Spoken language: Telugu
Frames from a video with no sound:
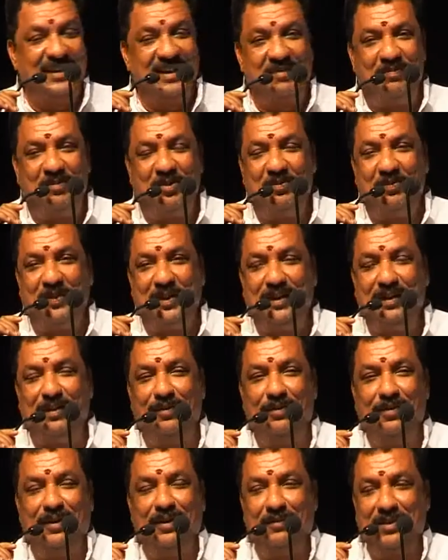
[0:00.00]
అప్పుడు
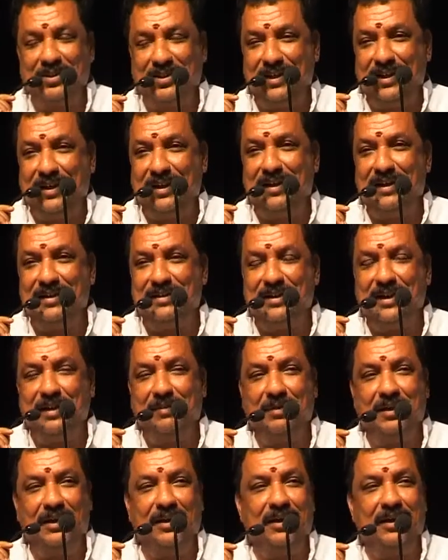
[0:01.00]
పెద్దలు రమేష్ గారిని చైర్మన్